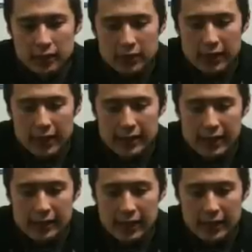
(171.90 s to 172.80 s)
その世界
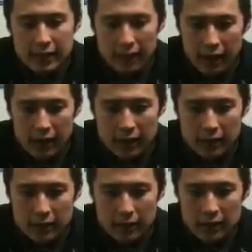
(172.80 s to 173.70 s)
選手権では
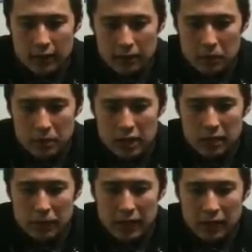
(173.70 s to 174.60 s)
もう
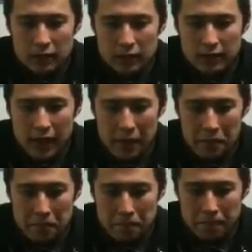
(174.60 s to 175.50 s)
金メダルを取って
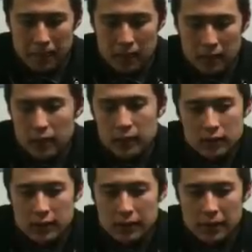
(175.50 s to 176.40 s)

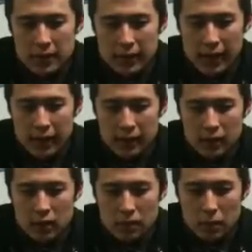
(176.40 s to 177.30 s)
そしてですね
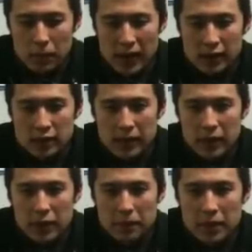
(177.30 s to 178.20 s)

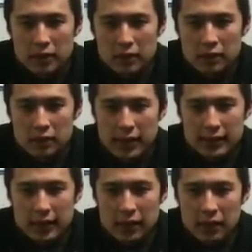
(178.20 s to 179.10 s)
バンクーバーオリンピックの
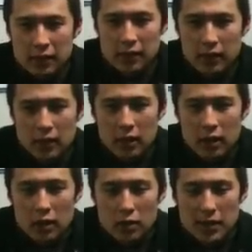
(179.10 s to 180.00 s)
悔しさを
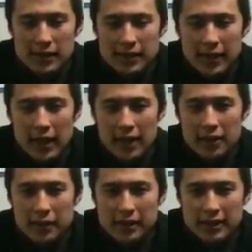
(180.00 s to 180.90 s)
忘れら
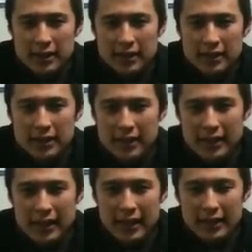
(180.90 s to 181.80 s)
れるようなシーズンにし
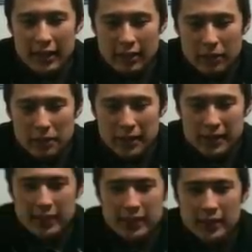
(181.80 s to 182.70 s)
ていただきたいと思
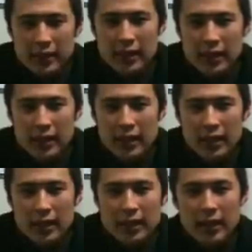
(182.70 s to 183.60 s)
す
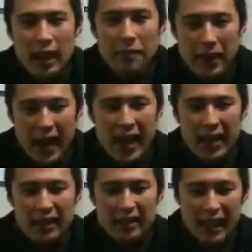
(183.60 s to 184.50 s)
頑張
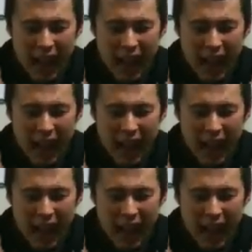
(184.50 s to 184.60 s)
れ